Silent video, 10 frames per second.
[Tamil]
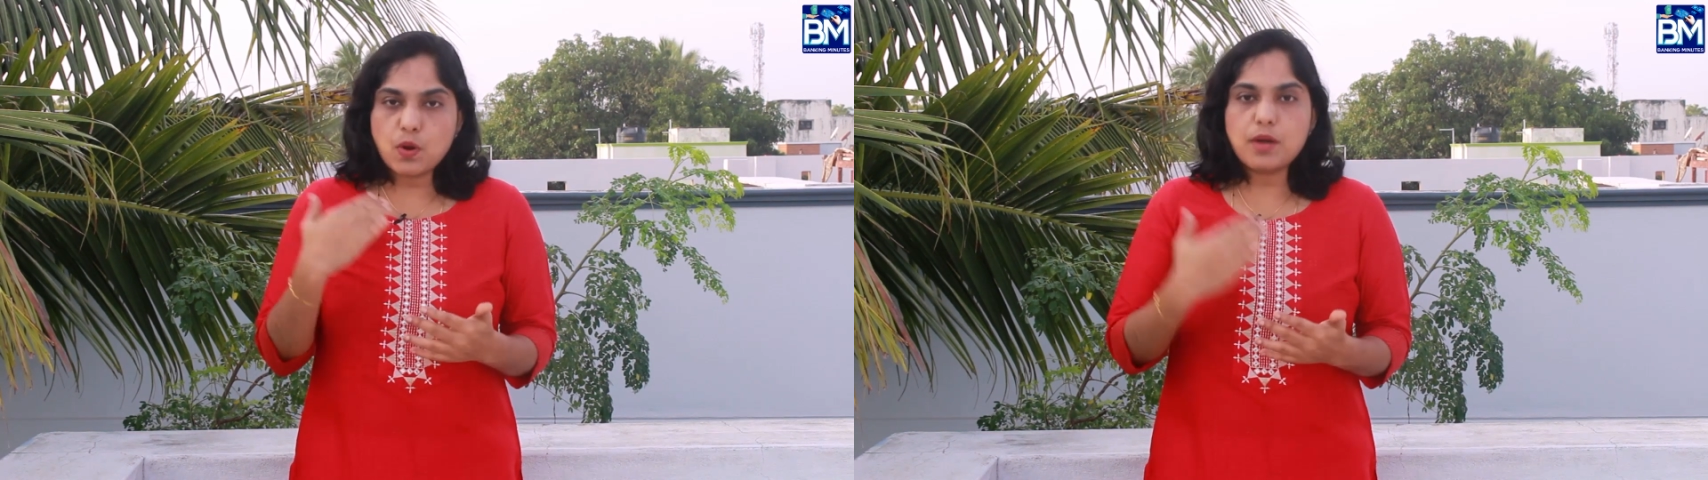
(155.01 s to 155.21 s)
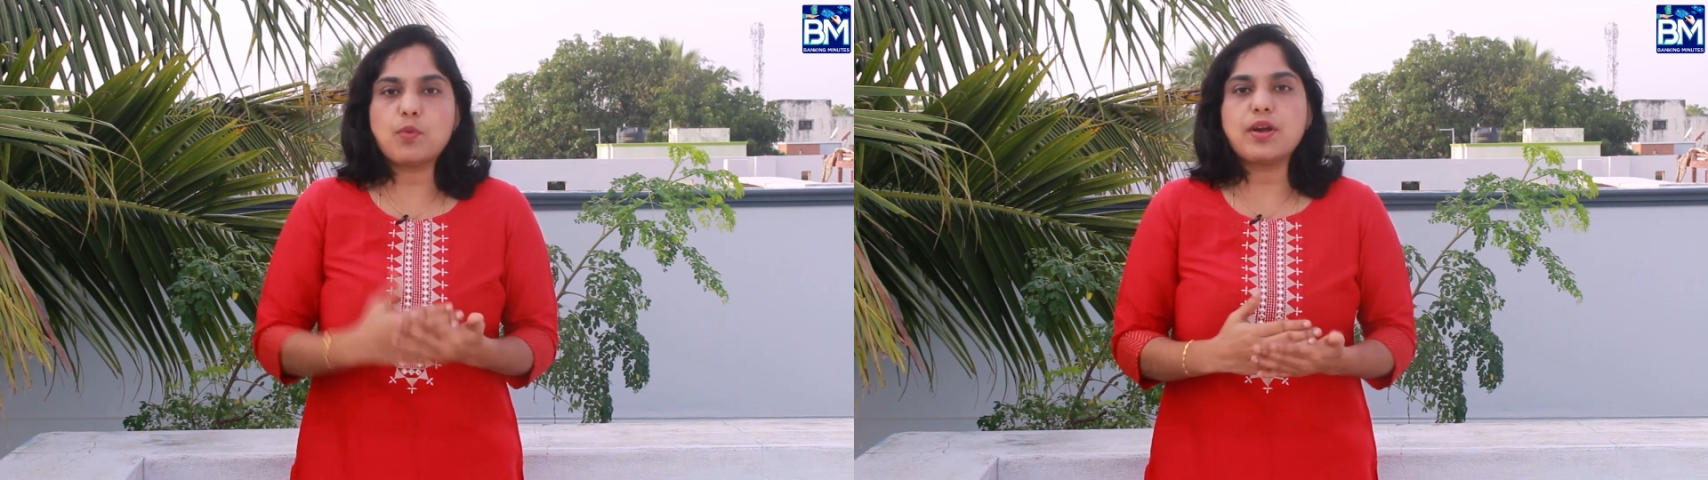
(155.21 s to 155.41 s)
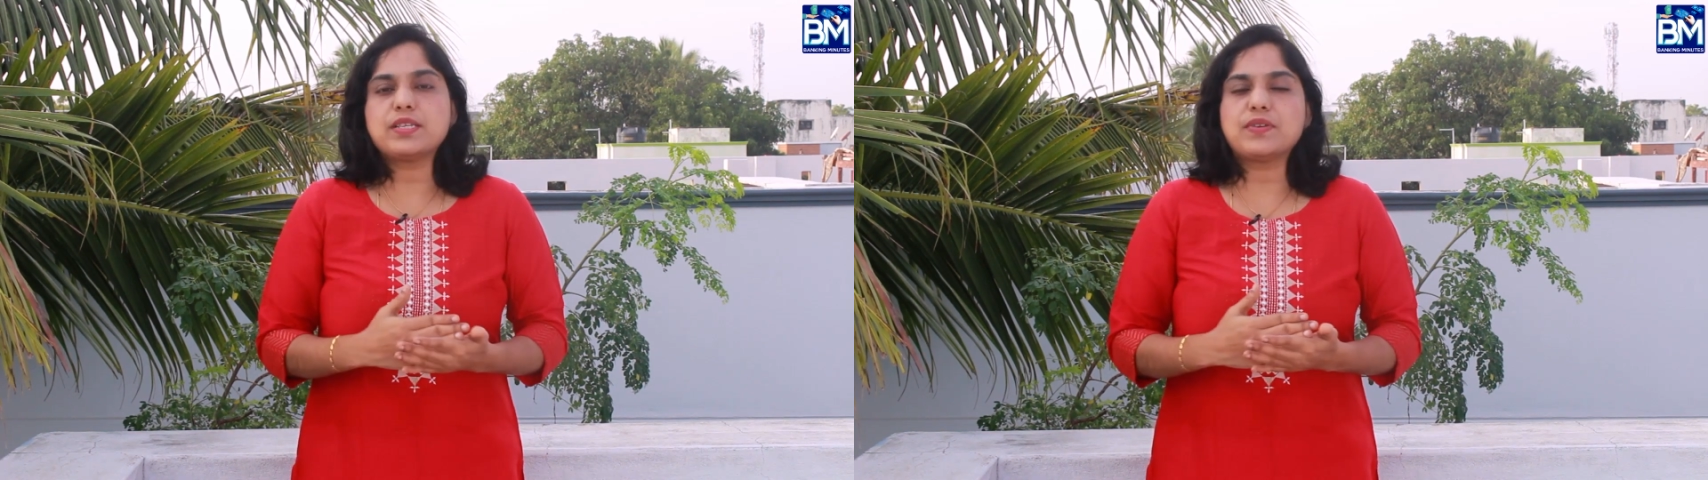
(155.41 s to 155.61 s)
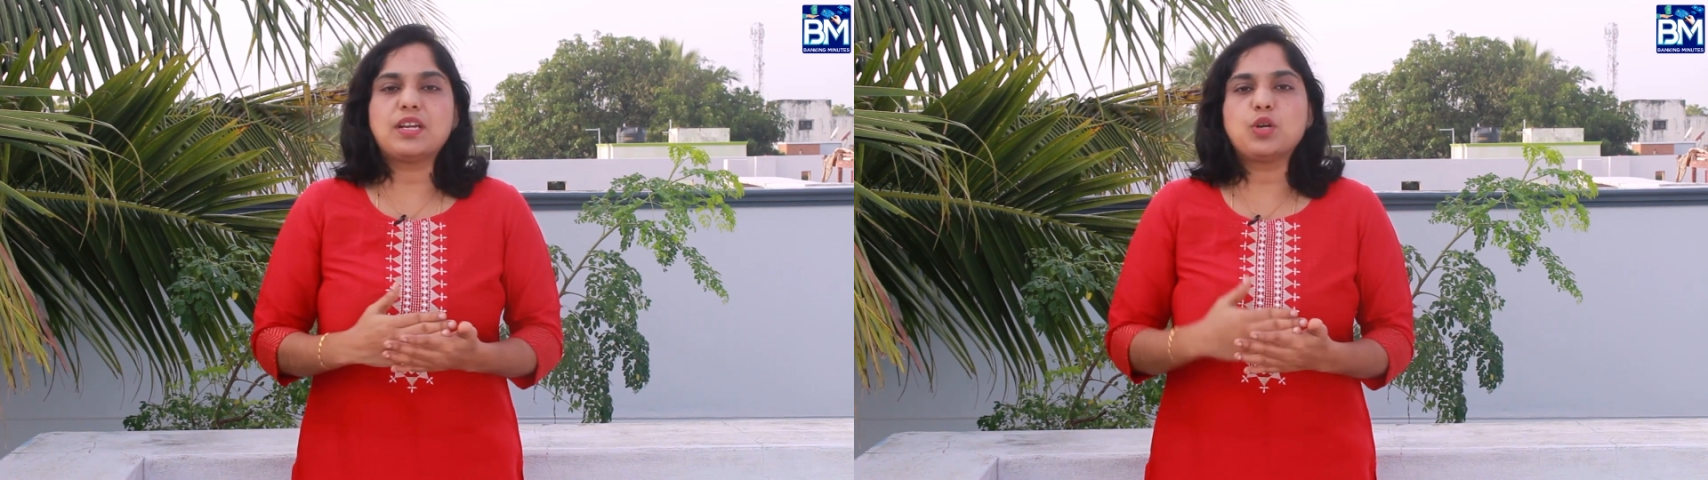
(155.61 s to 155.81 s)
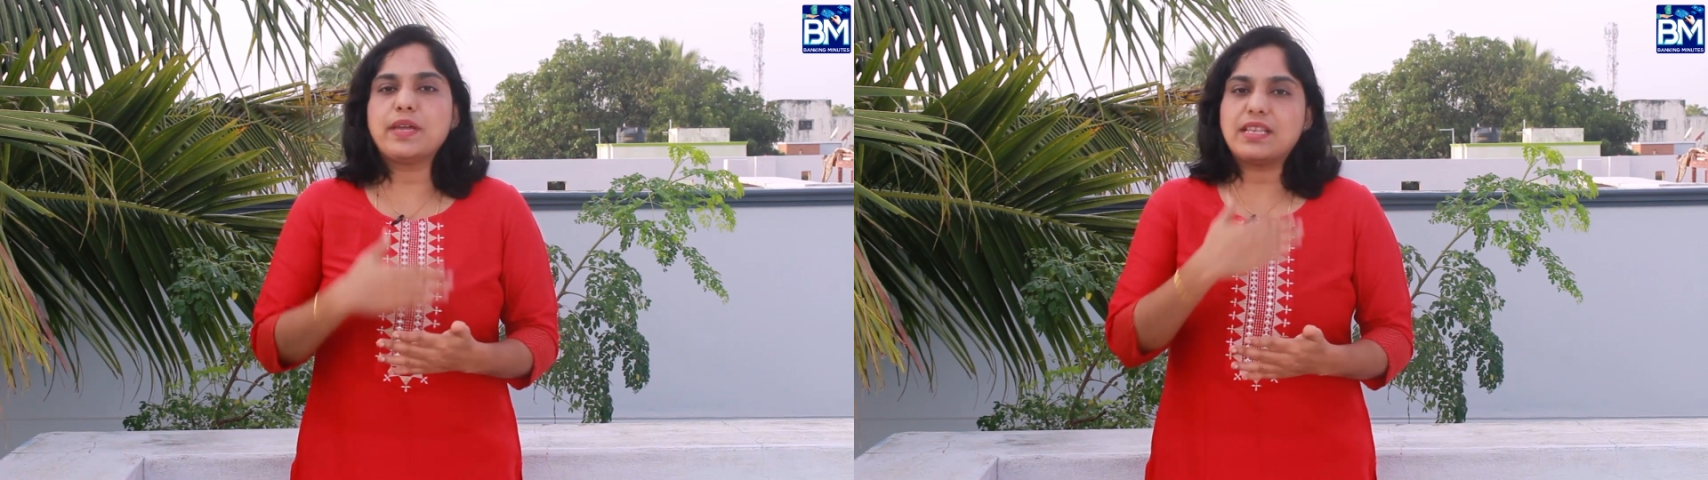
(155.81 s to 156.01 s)
ரிவார்ட் பாயிண்ட்ஸ்
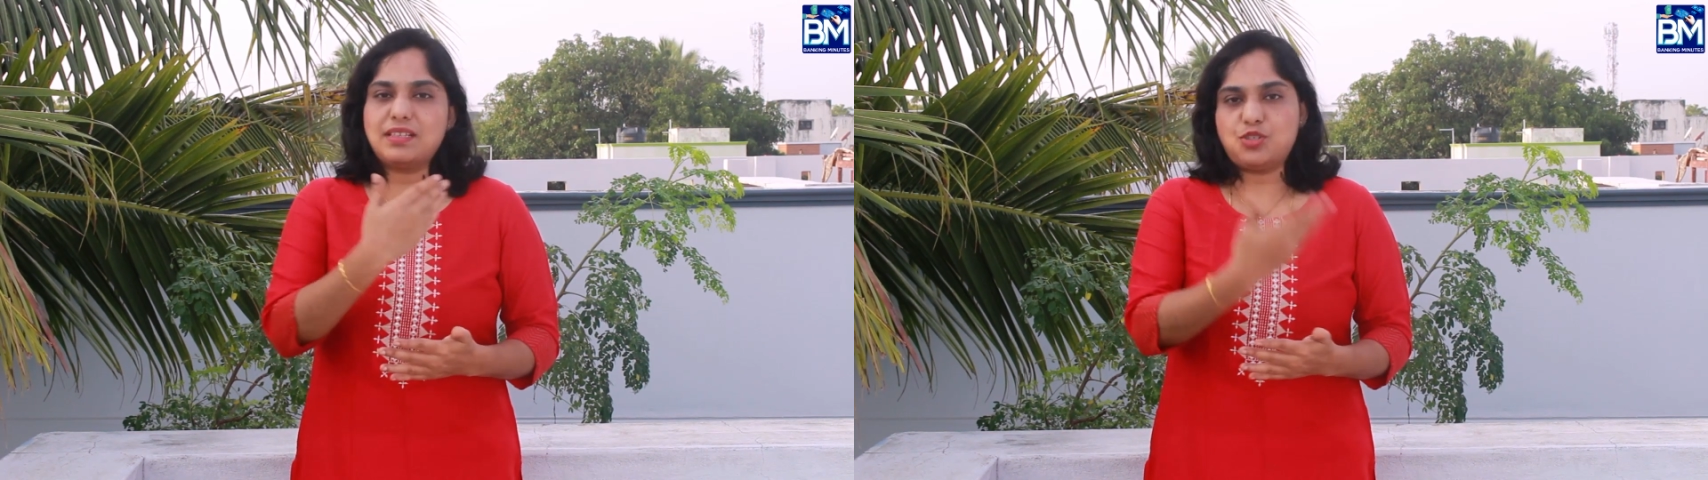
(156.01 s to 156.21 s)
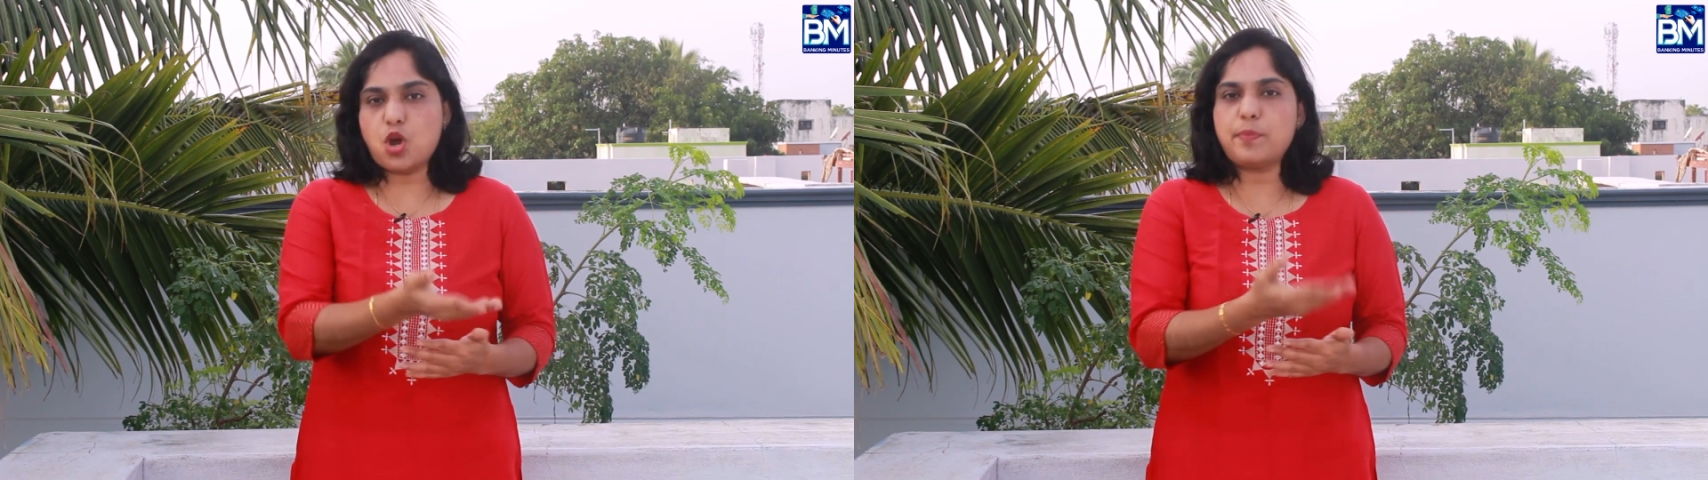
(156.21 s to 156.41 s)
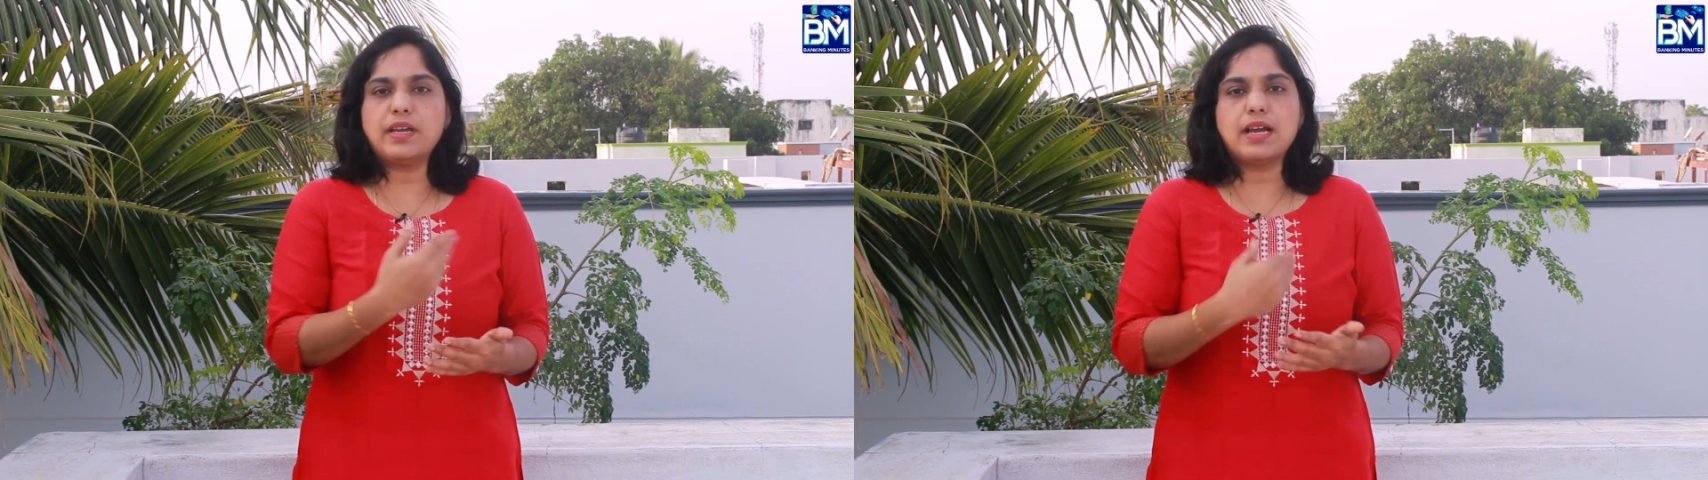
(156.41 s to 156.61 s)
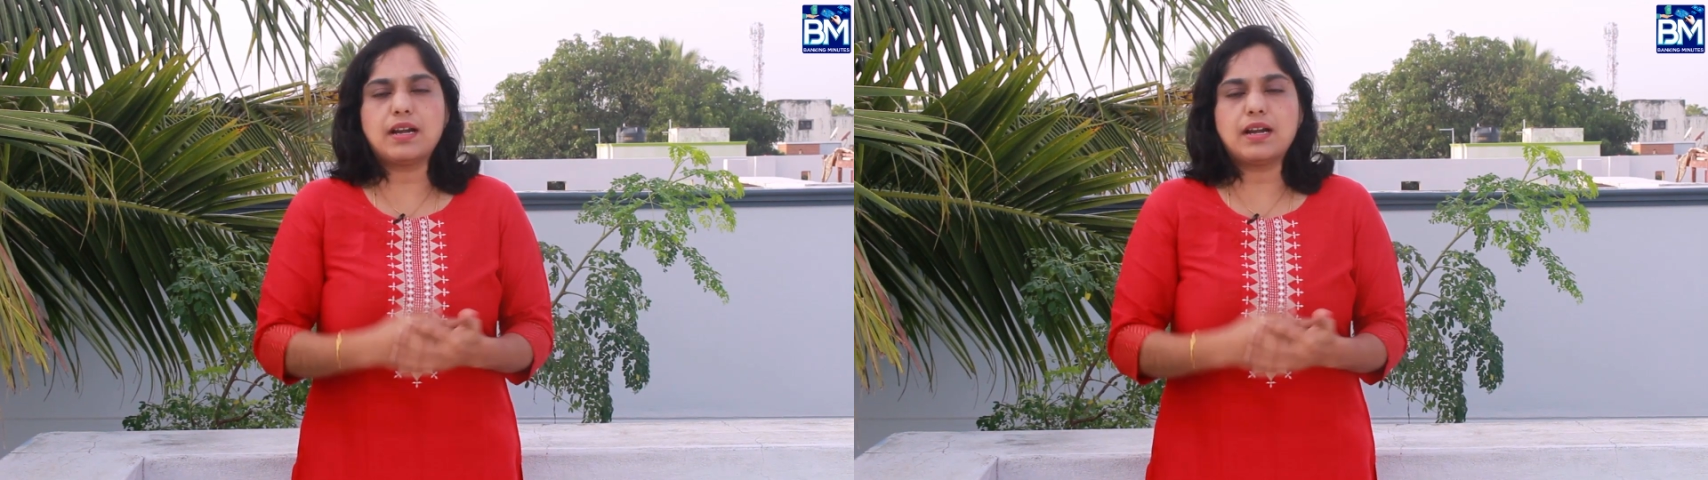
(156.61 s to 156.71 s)
வந்து இருக்கும் ஏதாவது ஷாப்பிங்